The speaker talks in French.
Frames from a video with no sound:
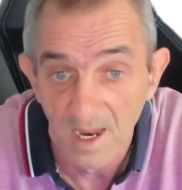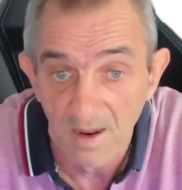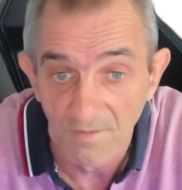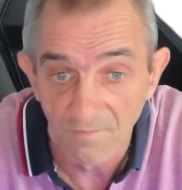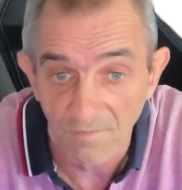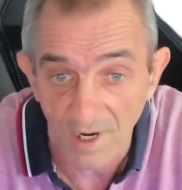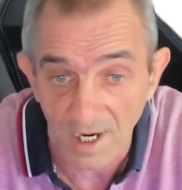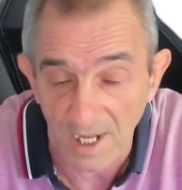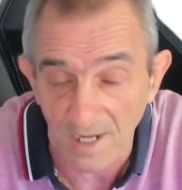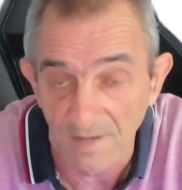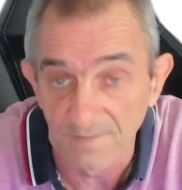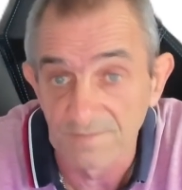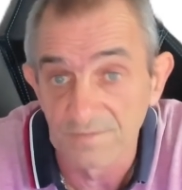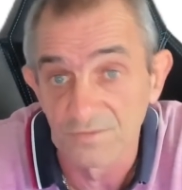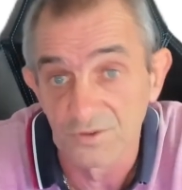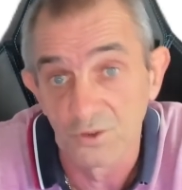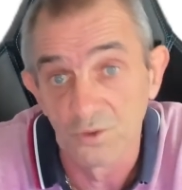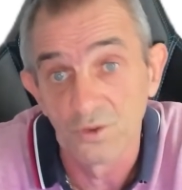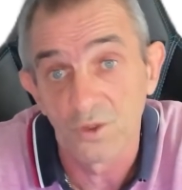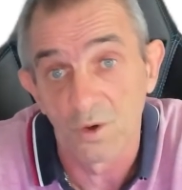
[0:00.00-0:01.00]
voilà,
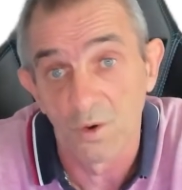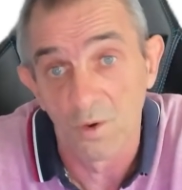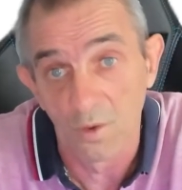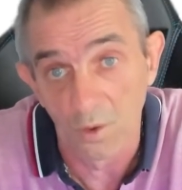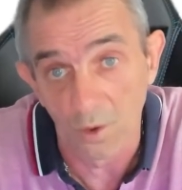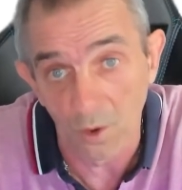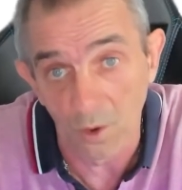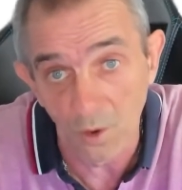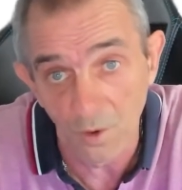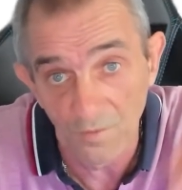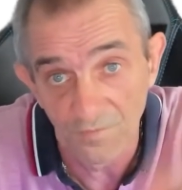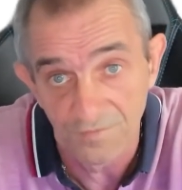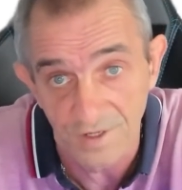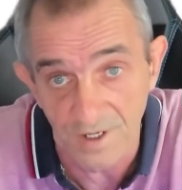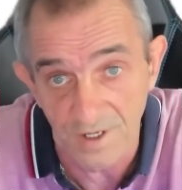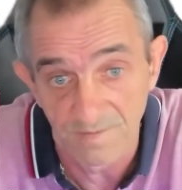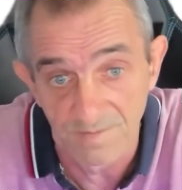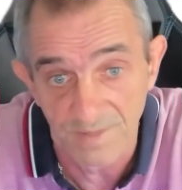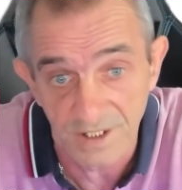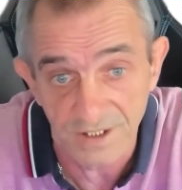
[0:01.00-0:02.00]
donc on
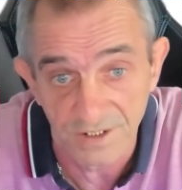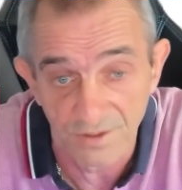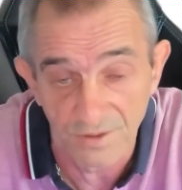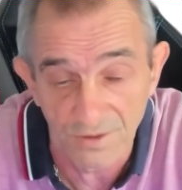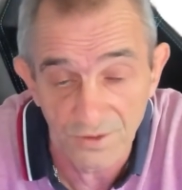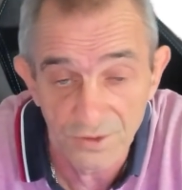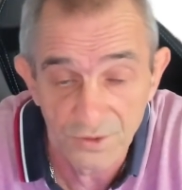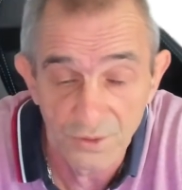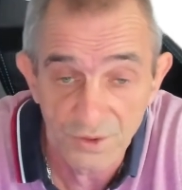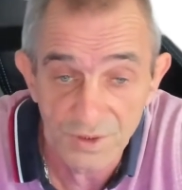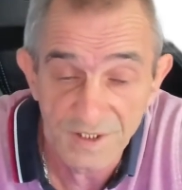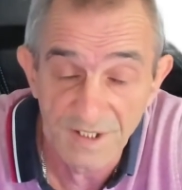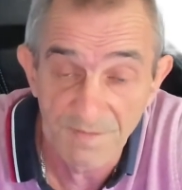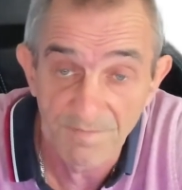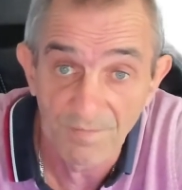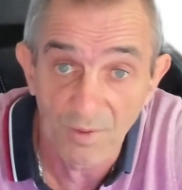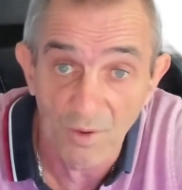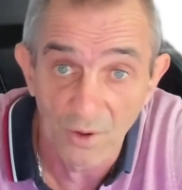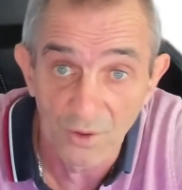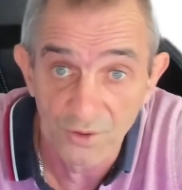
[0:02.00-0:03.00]
revient maintenant sur
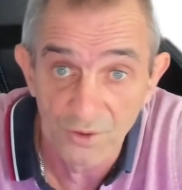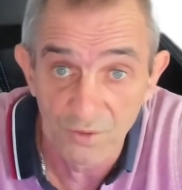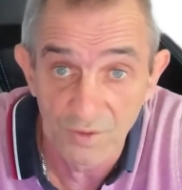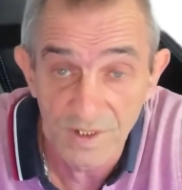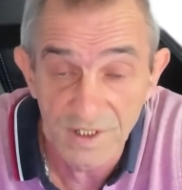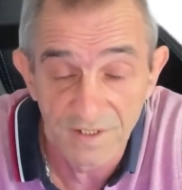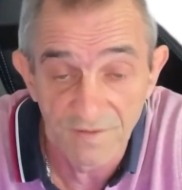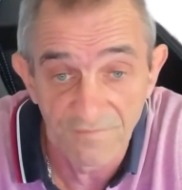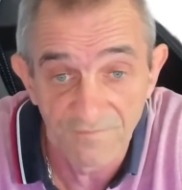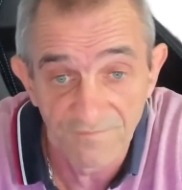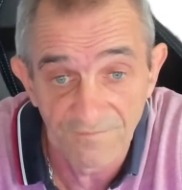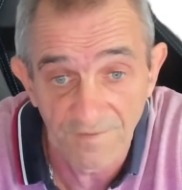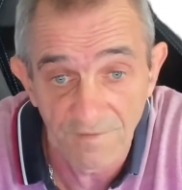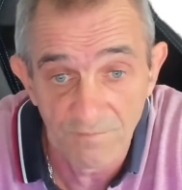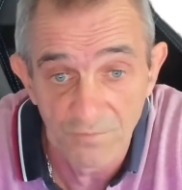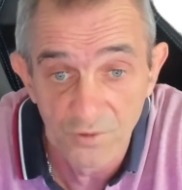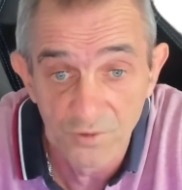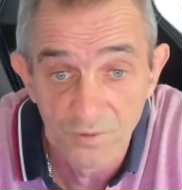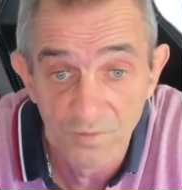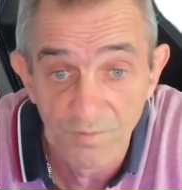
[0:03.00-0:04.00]
ces produits, ces
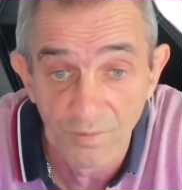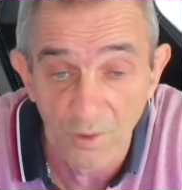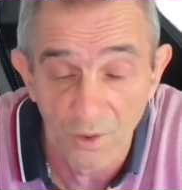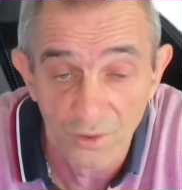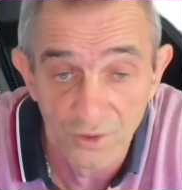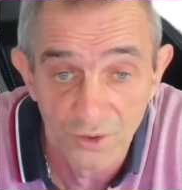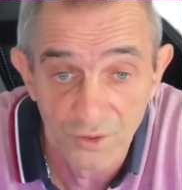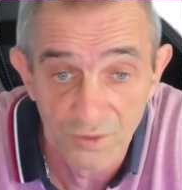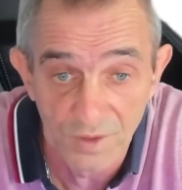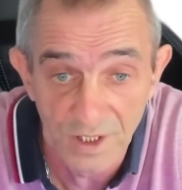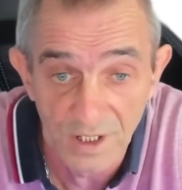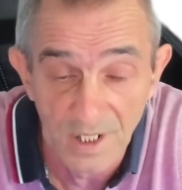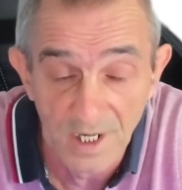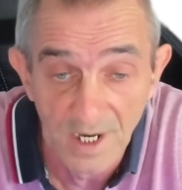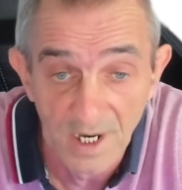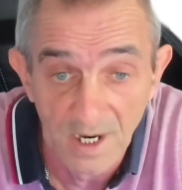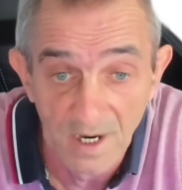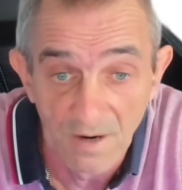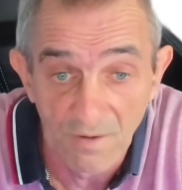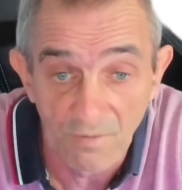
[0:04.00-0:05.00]
fameux produits
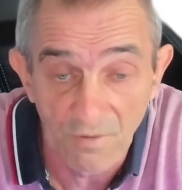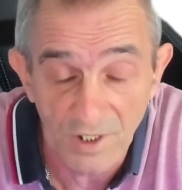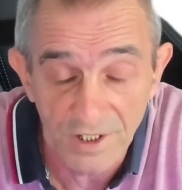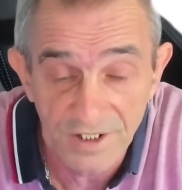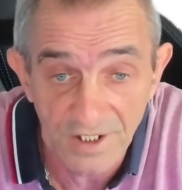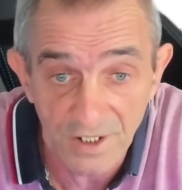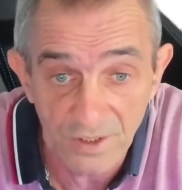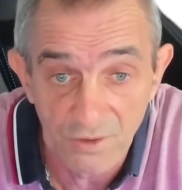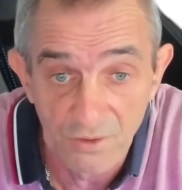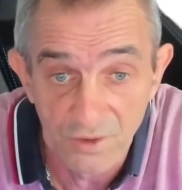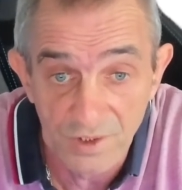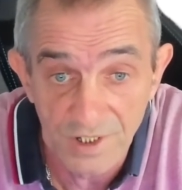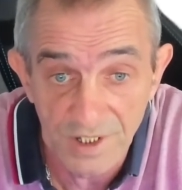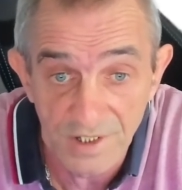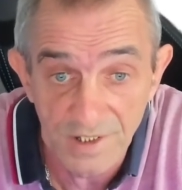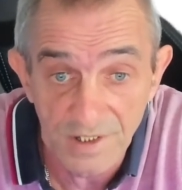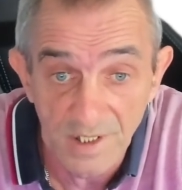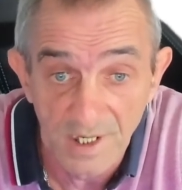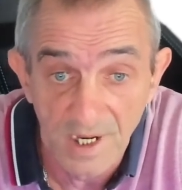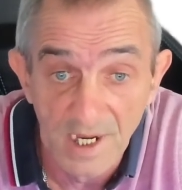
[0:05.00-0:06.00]
water
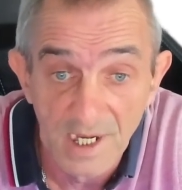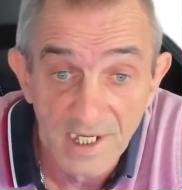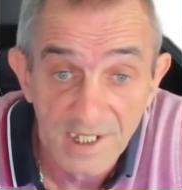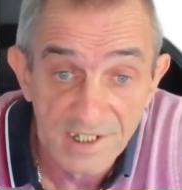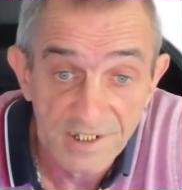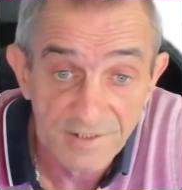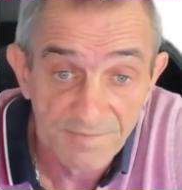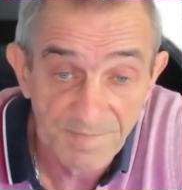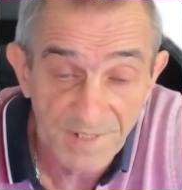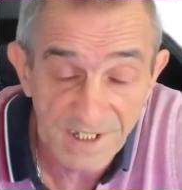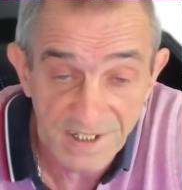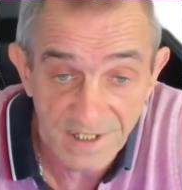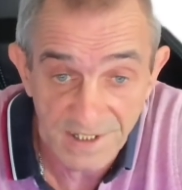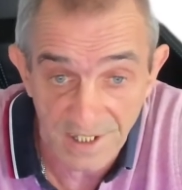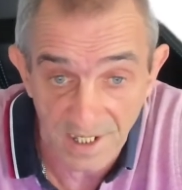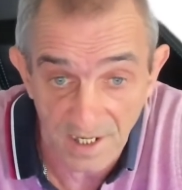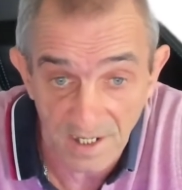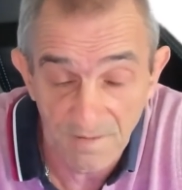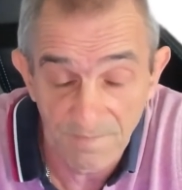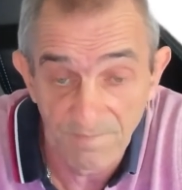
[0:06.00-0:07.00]
cooling
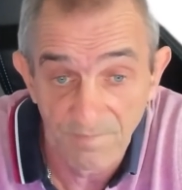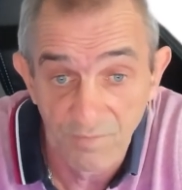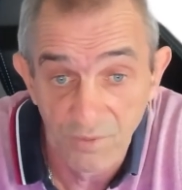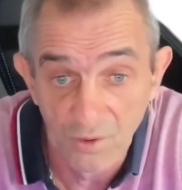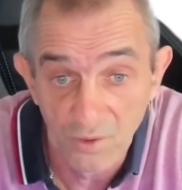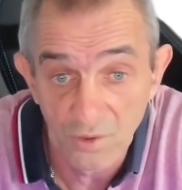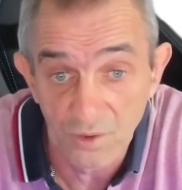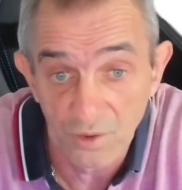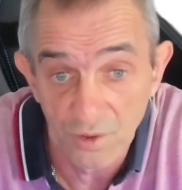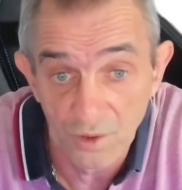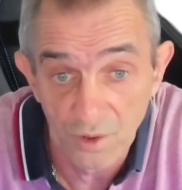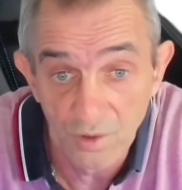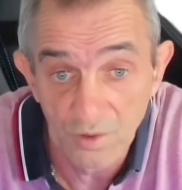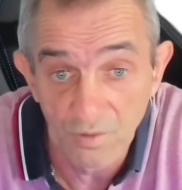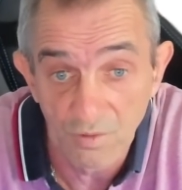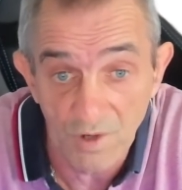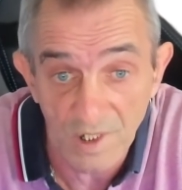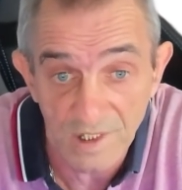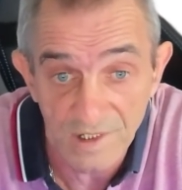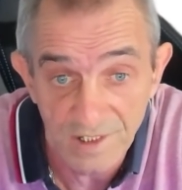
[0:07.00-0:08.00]
spécial pour le
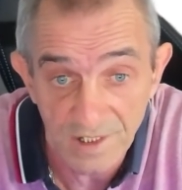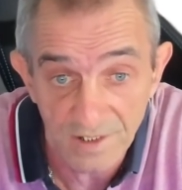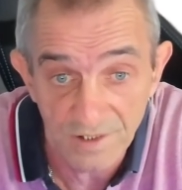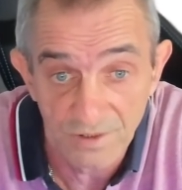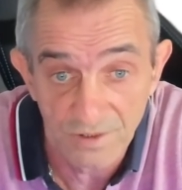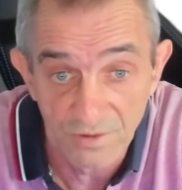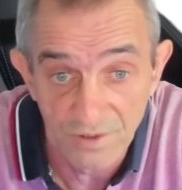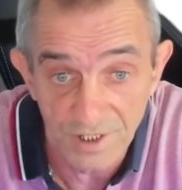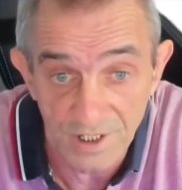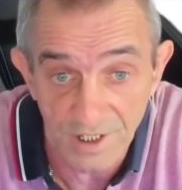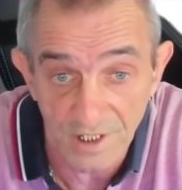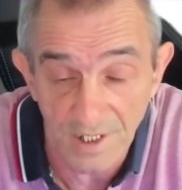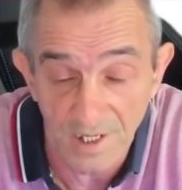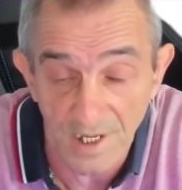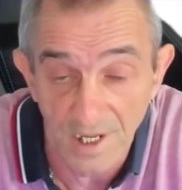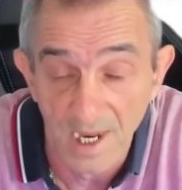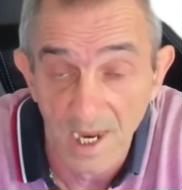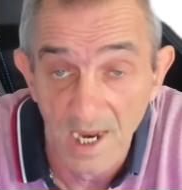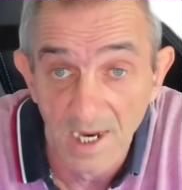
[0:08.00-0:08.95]
water cooling.